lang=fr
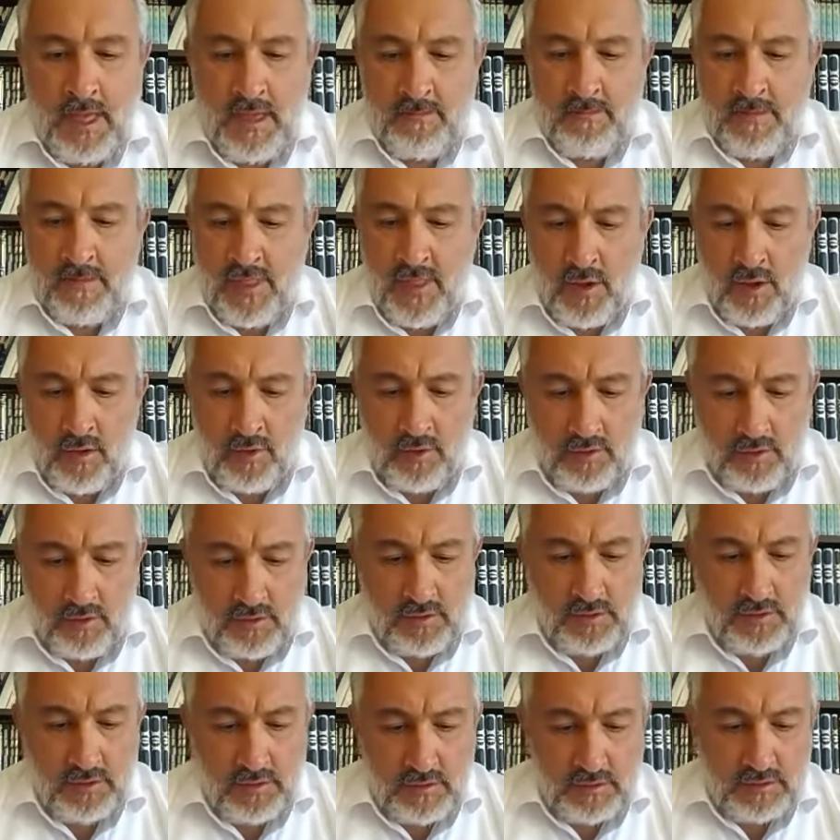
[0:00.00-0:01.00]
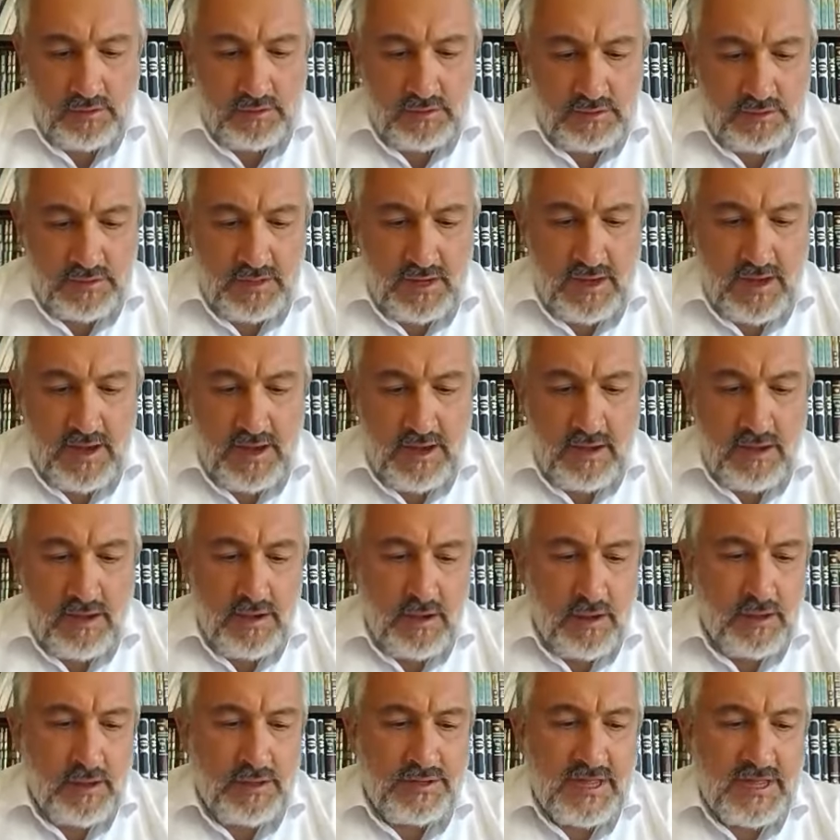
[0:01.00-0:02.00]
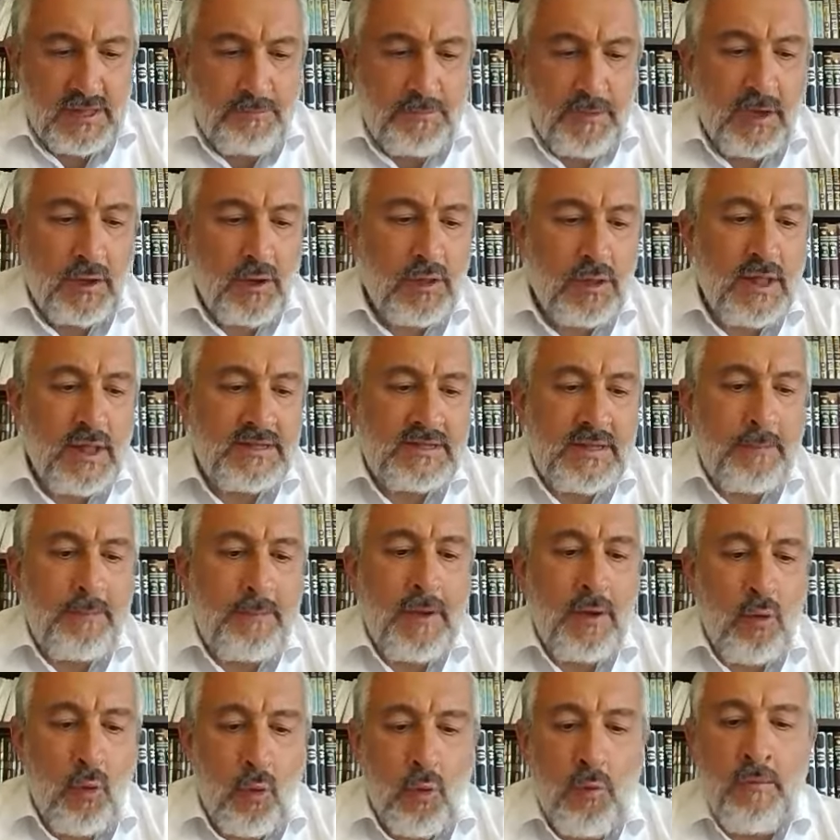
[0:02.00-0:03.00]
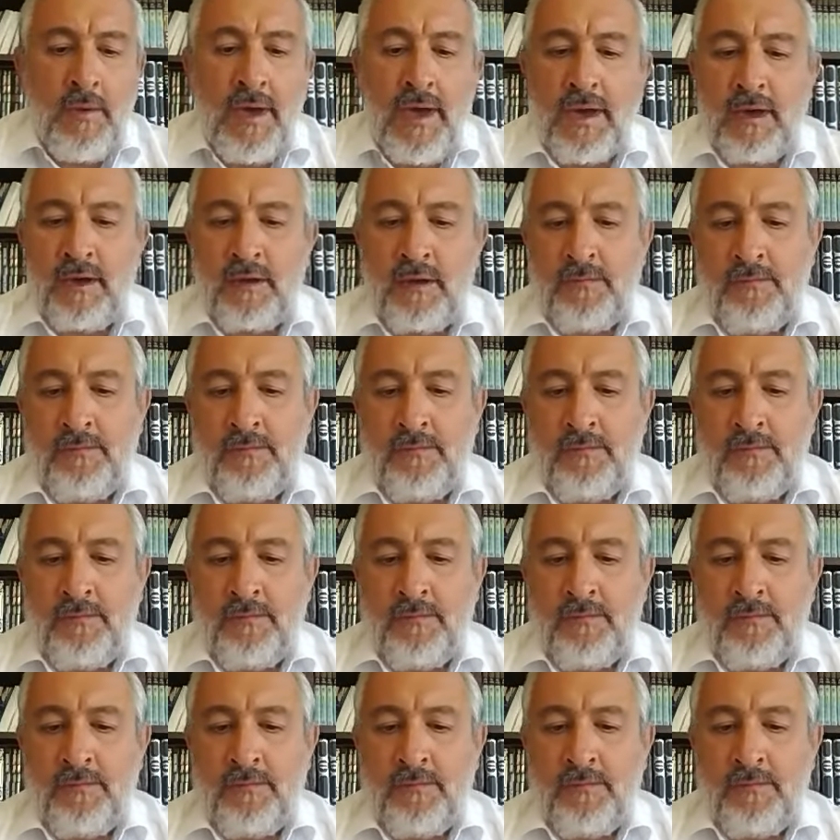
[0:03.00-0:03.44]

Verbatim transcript: Maintenant, cette période, elle s'appelle Homer.